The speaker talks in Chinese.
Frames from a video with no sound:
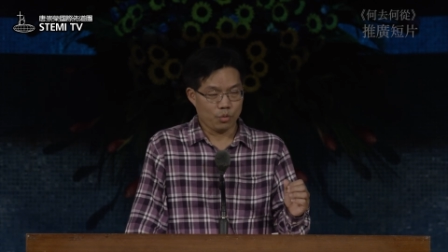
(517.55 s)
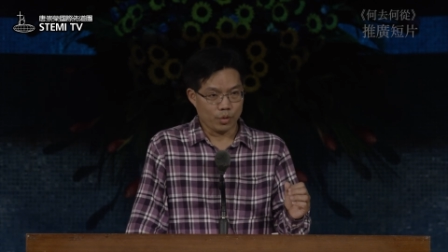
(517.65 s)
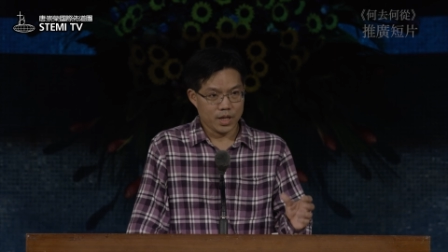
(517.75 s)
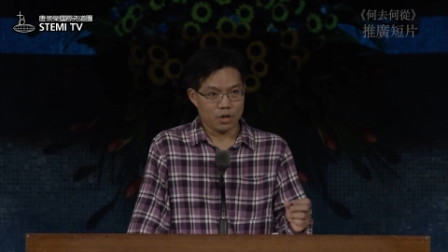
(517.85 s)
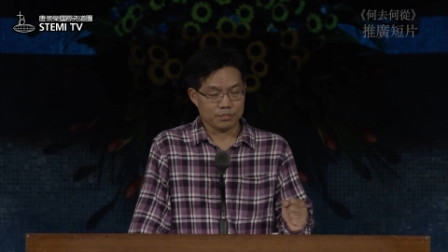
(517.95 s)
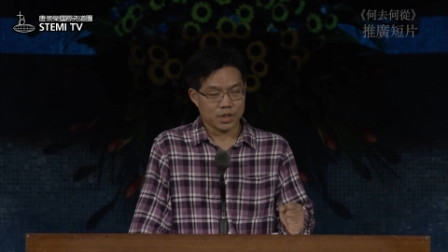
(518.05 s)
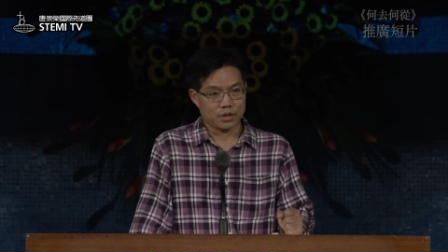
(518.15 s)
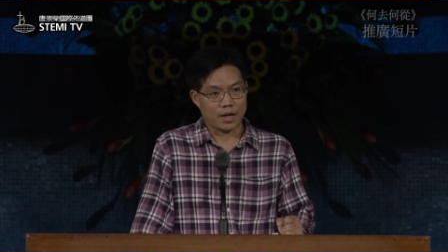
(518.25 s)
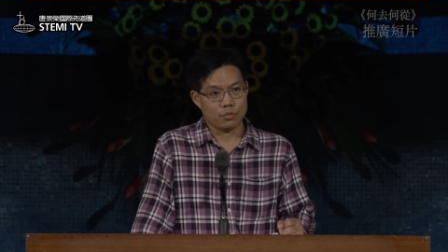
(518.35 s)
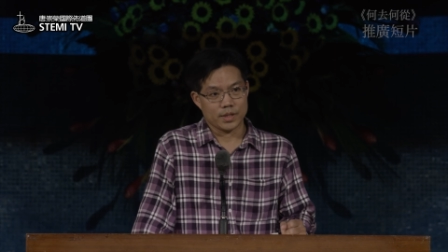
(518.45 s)
回到我们的
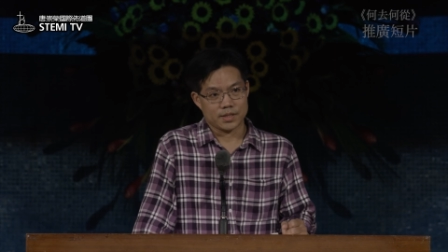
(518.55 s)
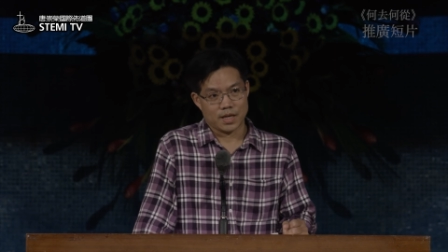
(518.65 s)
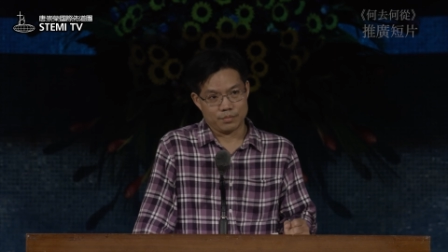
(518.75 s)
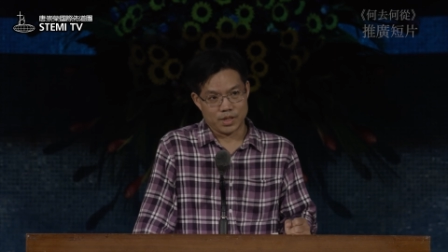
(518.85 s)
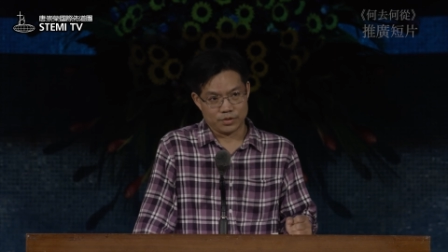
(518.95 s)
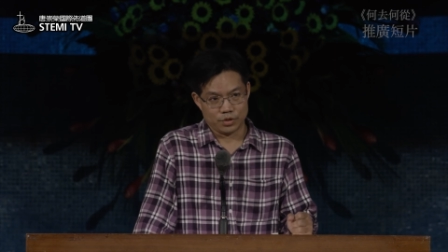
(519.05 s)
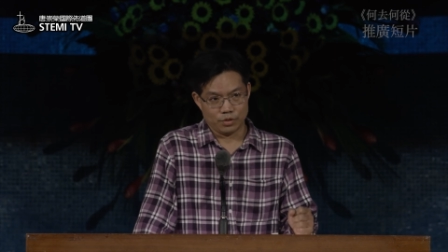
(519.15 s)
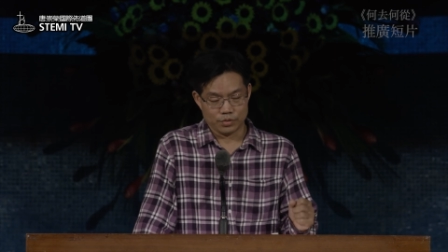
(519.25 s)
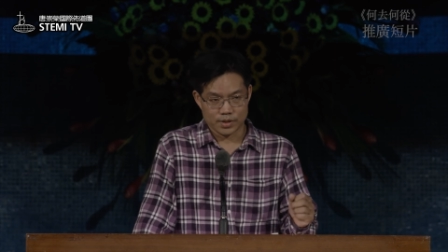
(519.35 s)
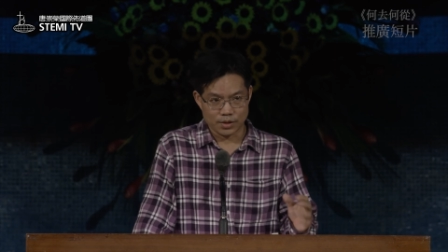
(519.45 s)
岗位上面的时
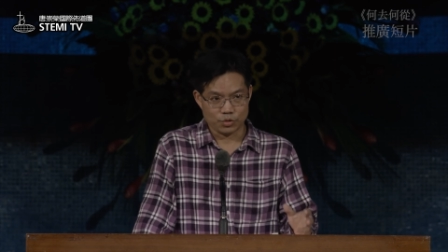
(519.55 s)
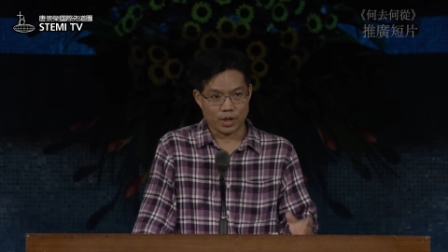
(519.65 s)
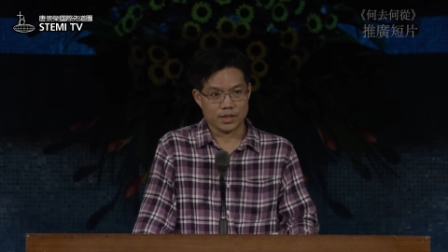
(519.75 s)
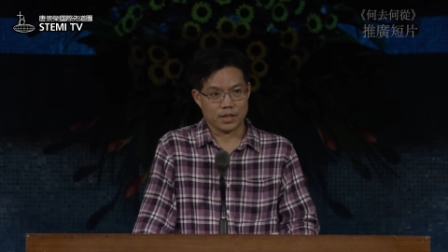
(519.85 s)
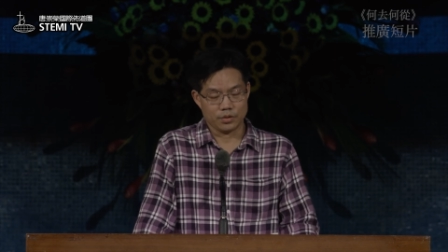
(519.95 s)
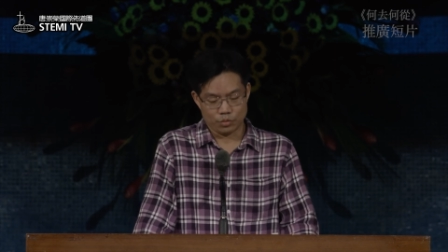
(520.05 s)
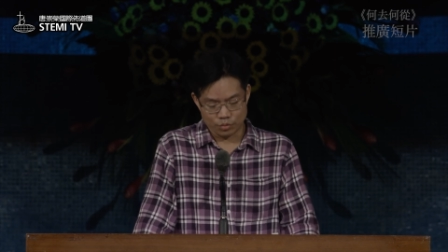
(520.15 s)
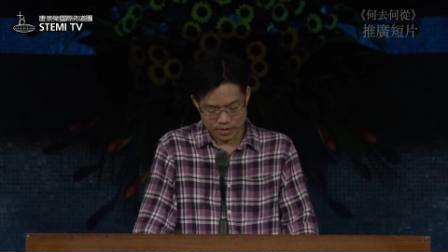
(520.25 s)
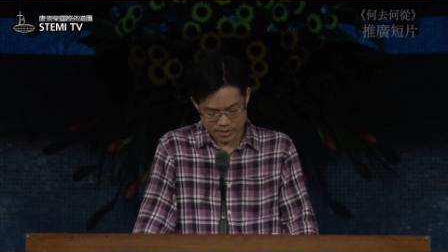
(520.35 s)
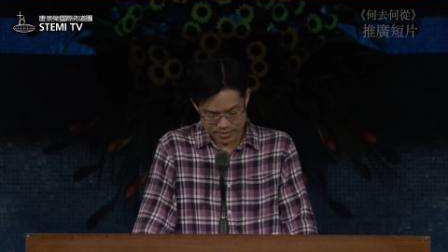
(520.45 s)
候，再传给更
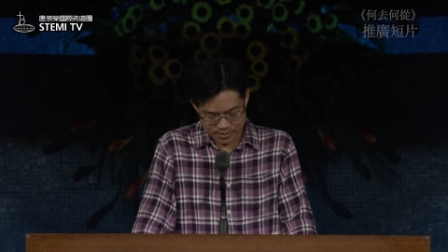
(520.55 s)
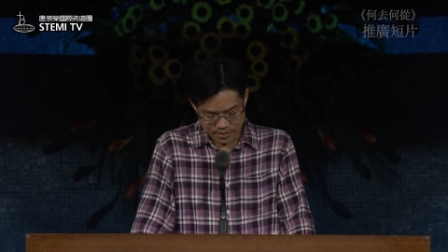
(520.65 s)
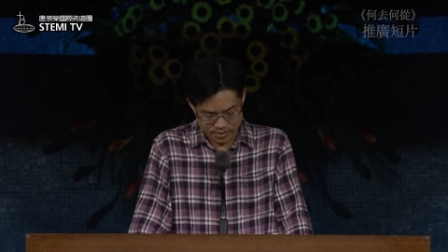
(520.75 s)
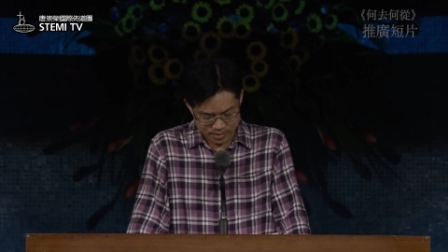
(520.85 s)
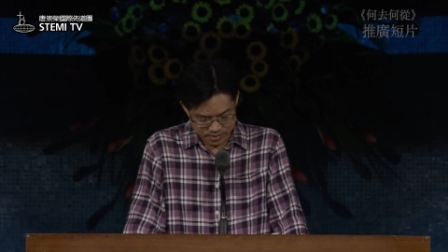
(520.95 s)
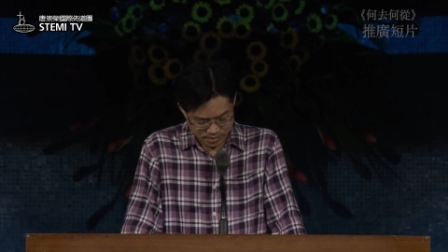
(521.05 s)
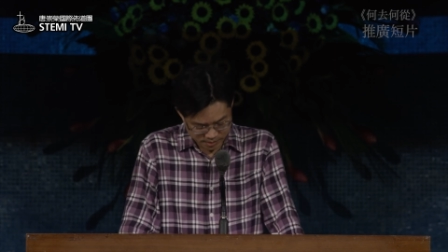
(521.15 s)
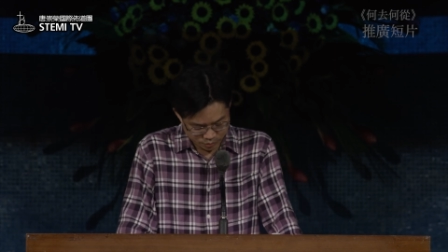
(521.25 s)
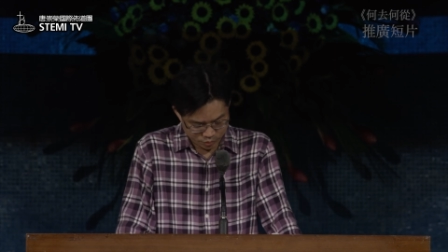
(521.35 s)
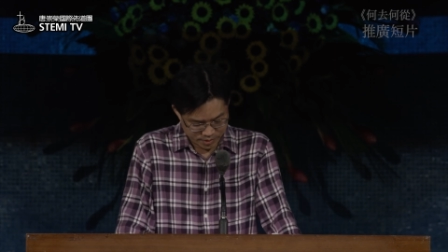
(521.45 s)
多的人，这
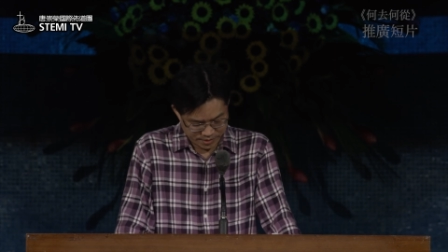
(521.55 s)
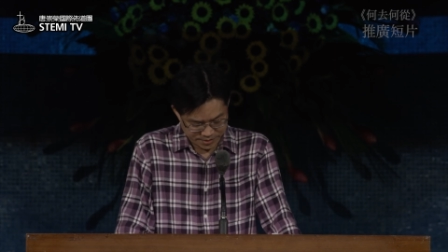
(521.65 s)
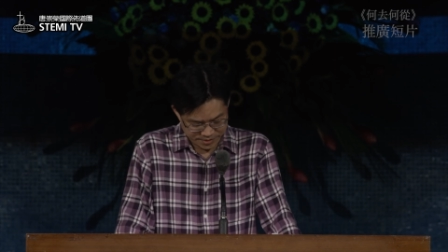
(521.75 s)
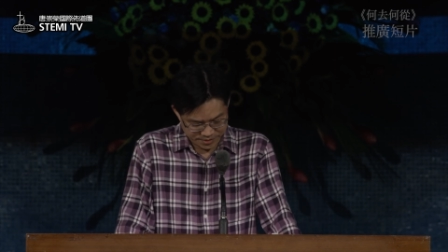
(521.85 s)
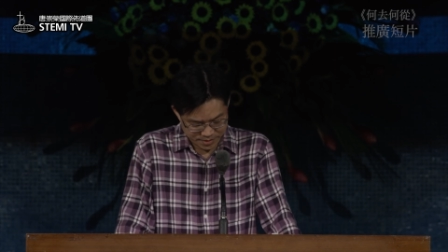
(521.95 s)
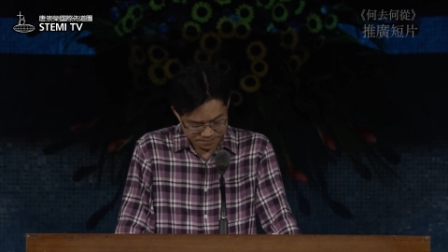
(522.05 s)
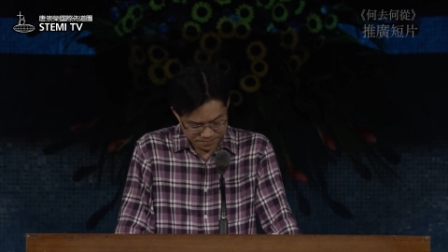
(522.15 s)
更多的年轻人。